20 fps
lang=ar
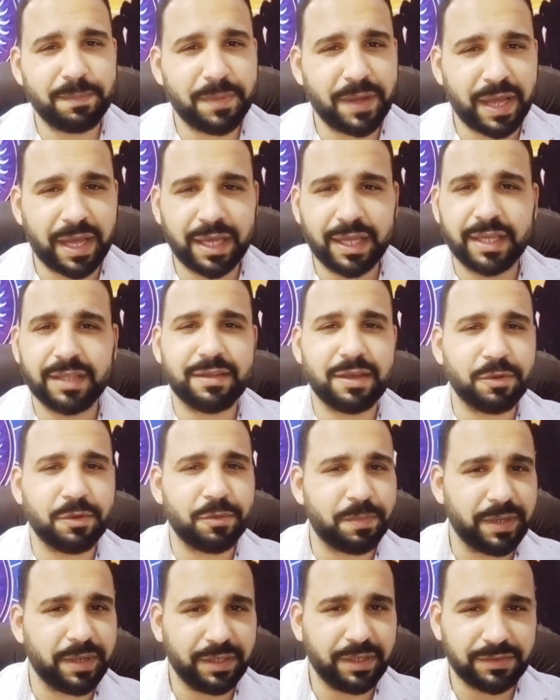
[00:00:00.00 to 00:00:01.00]
بعاد او
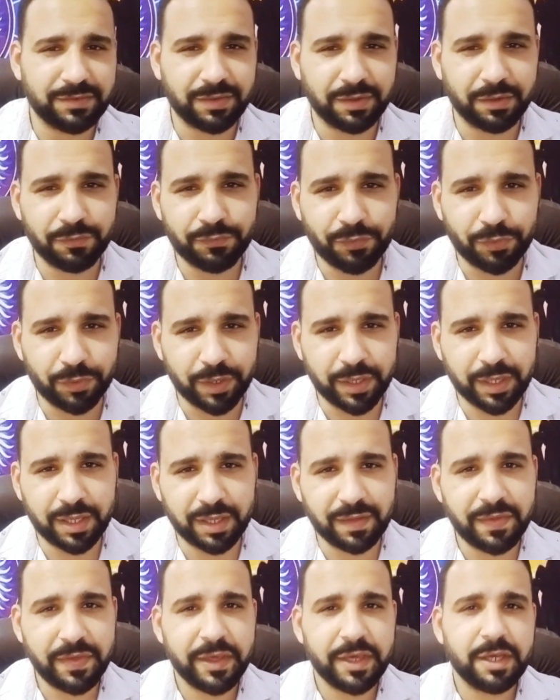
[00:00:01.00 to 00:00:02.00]
بيحصل
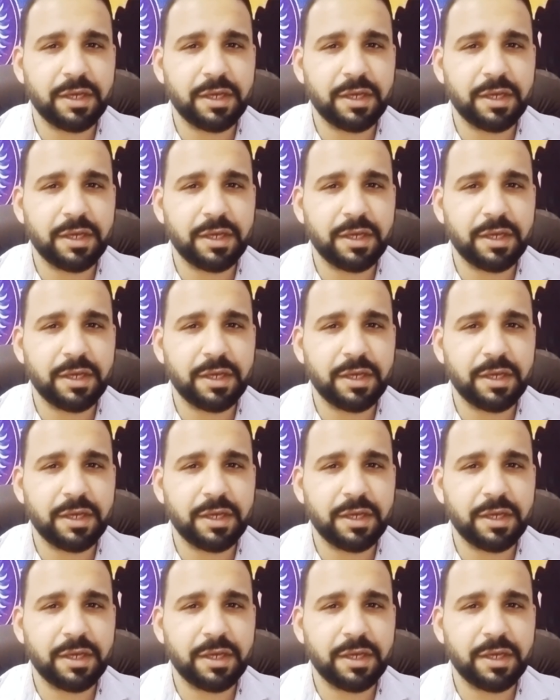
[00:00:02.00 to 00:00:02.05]
فراق